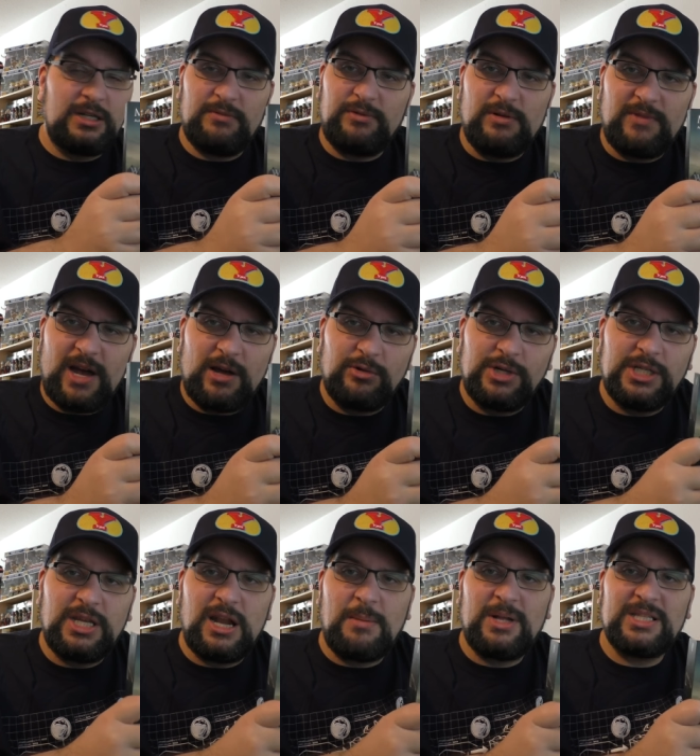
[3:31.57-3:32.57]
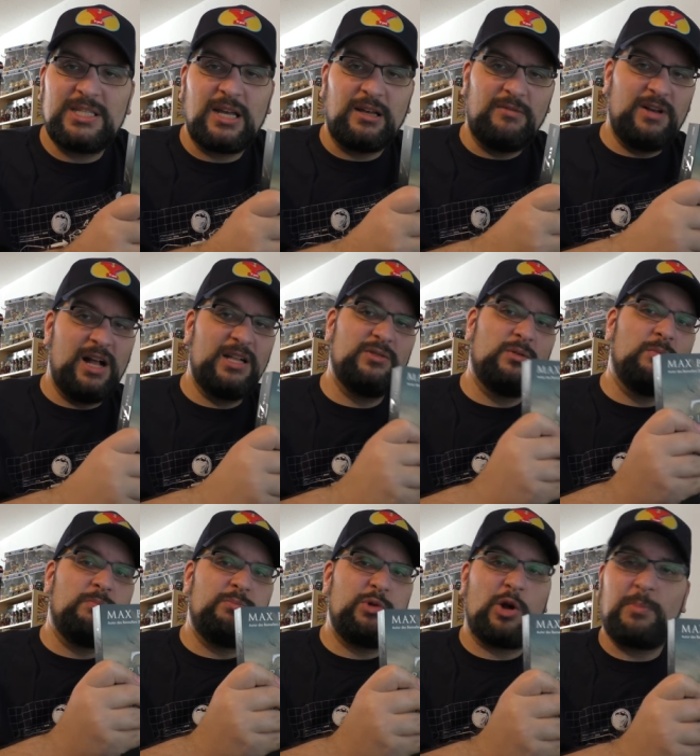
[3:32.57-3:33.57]
Der Film war ja noch nicht jedermanns Sache, war halt so
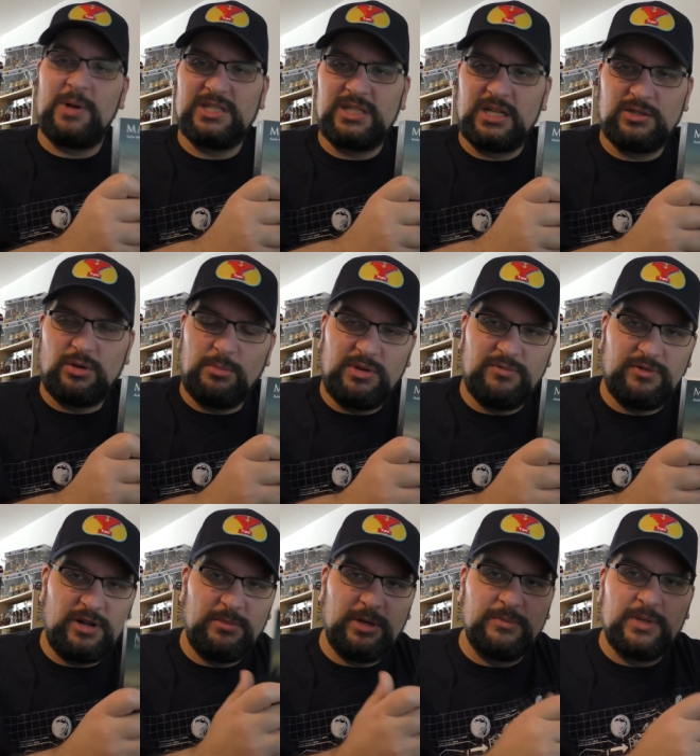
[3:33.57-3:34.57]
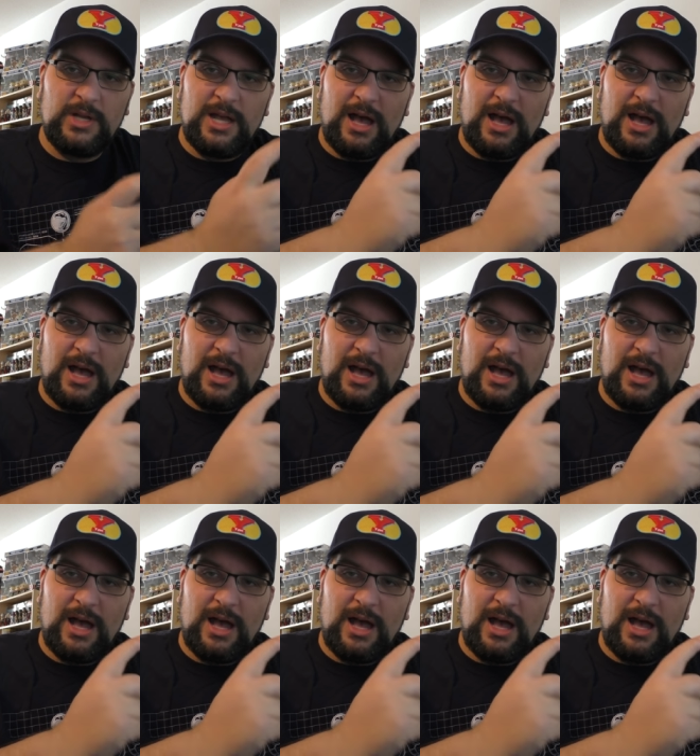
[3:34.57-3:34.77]
ein Blockbuster-Zombie-Film. Ne?